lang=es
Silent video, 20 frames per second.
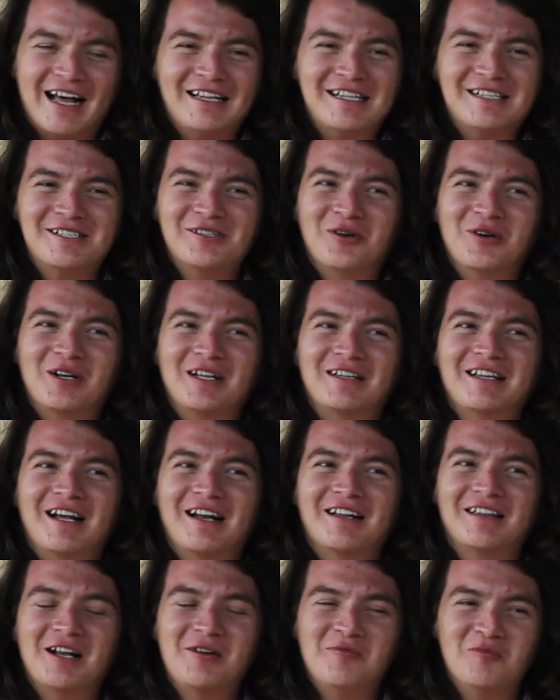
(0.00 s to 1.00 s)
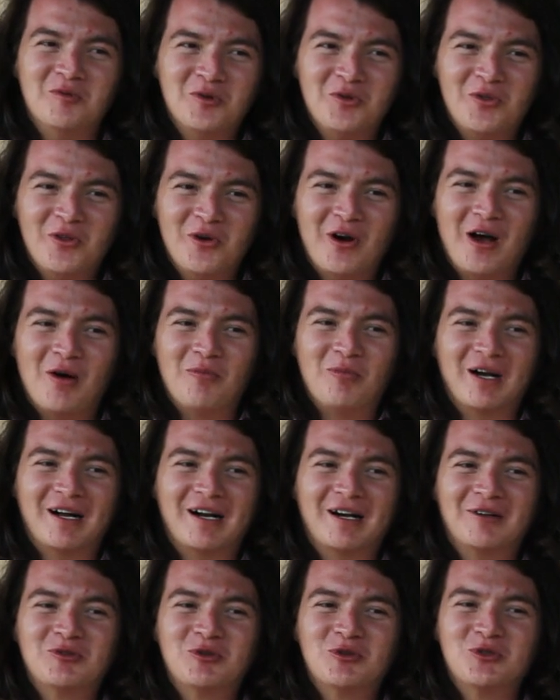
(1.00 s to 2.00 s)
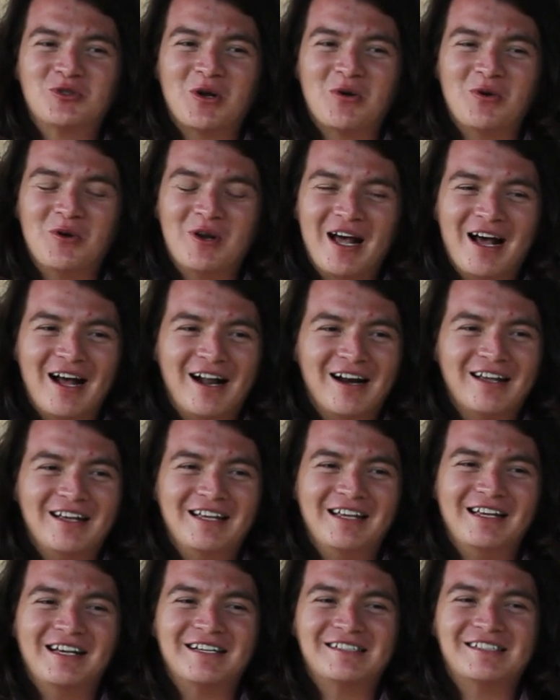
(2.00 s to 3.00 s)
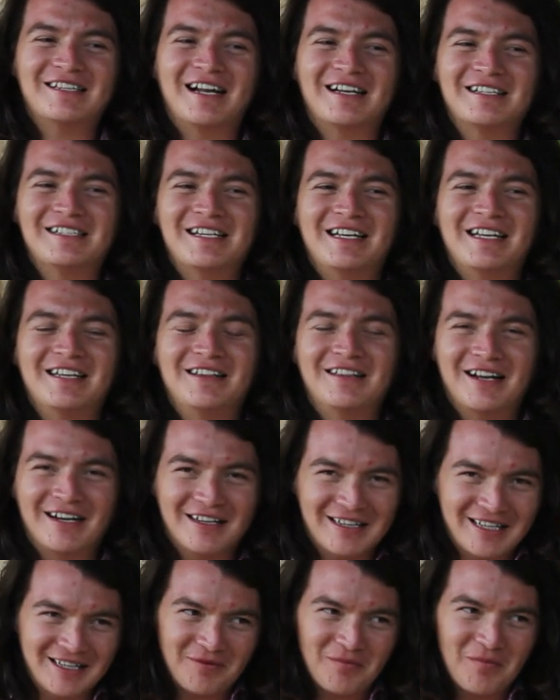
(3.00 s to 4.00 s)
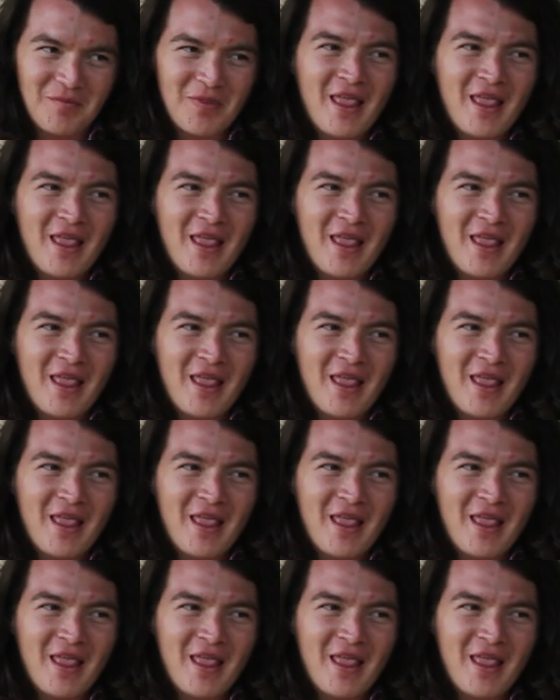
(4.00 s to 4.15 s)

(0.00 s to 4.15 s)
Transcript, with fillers: a desconectar del mundo, a apagar tu celular y a estar sin internet.